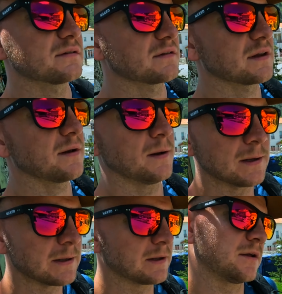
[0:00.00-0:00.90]
zu sehen.
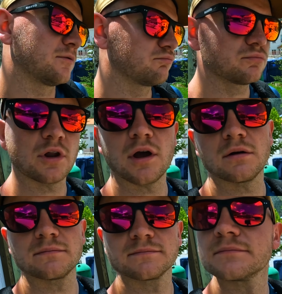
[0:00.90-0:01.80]
Naja,
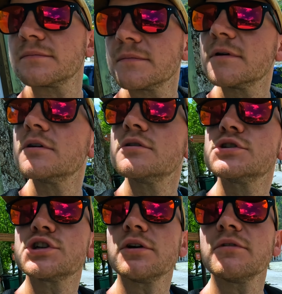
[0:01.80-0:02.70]

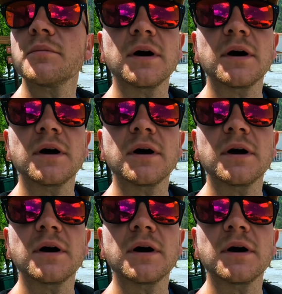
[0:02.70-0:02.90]
schauen wir